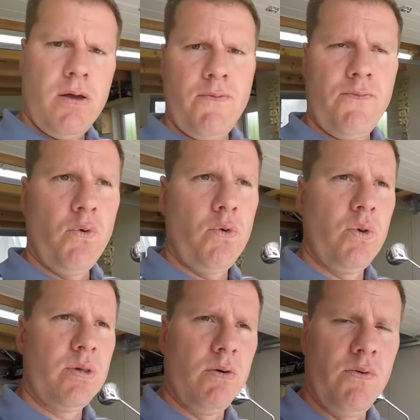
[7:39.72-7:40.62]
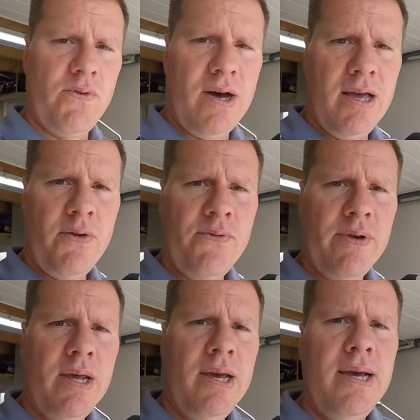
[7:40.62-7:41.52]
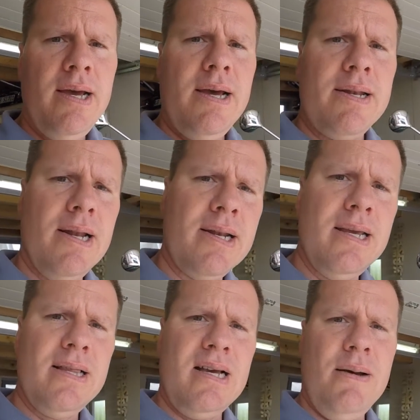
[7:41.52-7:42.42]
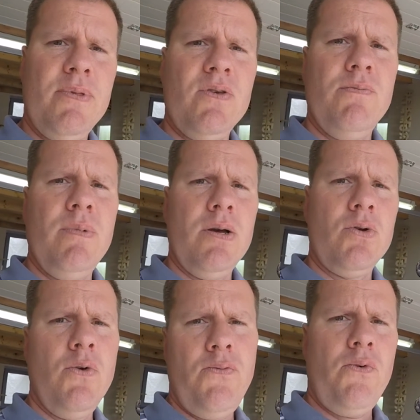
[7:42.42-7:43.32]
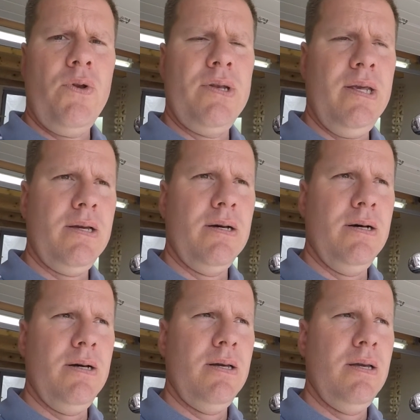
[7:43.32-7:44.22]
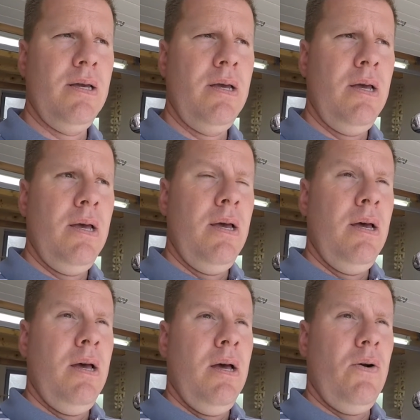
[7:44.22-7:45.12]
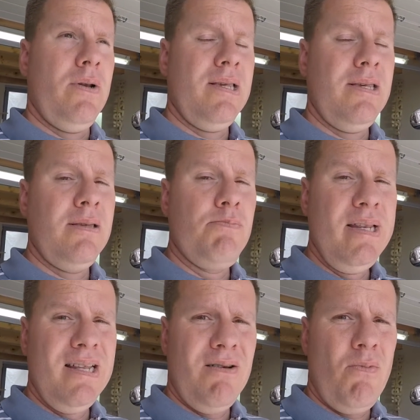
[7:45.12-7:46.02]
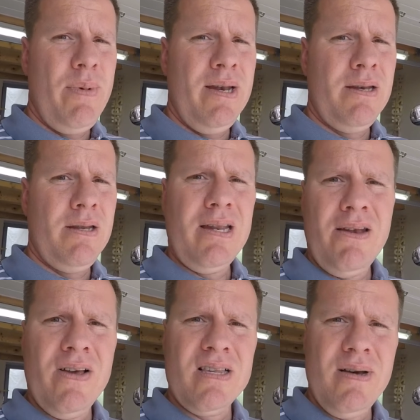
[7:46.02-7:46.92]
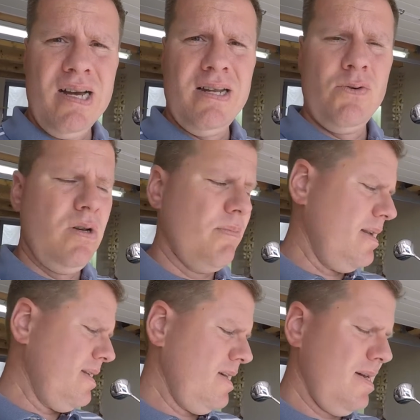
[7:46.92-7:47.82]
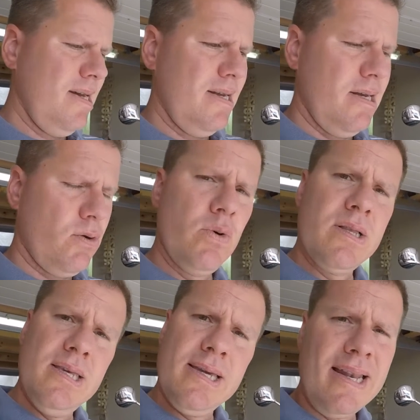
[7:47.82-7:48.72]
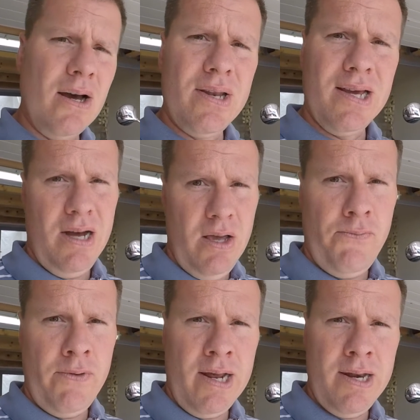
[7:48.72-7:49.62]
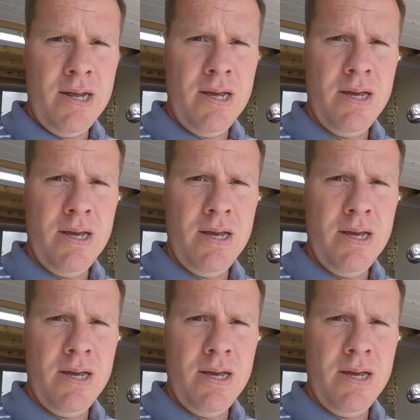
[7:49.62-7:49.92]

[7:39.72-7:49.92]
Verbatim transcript: Fokus auf Reifen. Dann geht es ab zum TÜV oder DEKRA. Und das ist ein bitterer Moment, denn was macht der gute Mann? Der guckt sich genau die Reifen an,